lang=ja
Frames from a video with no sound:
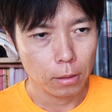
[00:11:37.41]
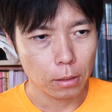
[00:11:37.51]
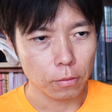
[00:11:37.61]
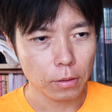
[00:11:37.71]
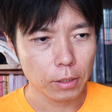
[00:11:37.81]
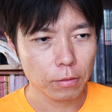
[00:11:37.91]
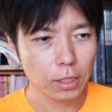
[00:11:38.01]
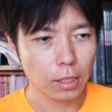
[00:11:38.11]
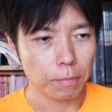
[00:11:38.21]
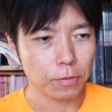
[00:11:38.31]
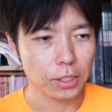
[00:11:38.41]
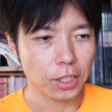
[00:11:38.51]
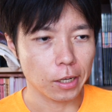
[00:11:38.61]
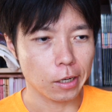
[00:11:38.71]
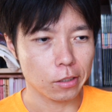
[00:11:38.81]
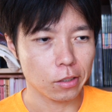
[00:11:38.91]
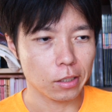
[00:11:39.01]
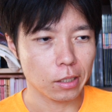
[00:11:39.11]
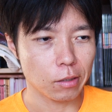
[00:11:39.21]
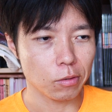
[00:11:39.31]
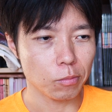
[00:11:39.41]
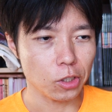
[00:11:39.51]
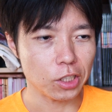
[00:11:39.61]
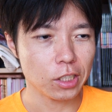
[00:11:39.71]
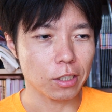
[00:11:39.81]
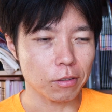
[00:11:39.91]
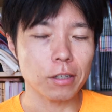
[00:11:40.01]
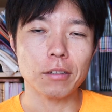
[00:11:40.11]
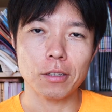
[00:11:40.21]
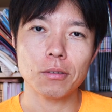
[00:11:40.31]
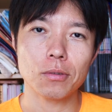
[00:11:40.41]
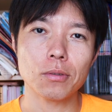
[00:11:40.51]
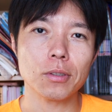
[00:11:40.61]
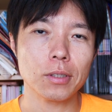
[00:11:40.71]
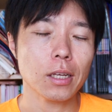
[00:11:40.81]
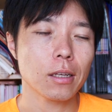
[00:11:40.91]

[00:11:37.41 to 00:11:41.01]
で上は上でプレッシャーかかりすぎあのもういじってくれるなっていうそういうね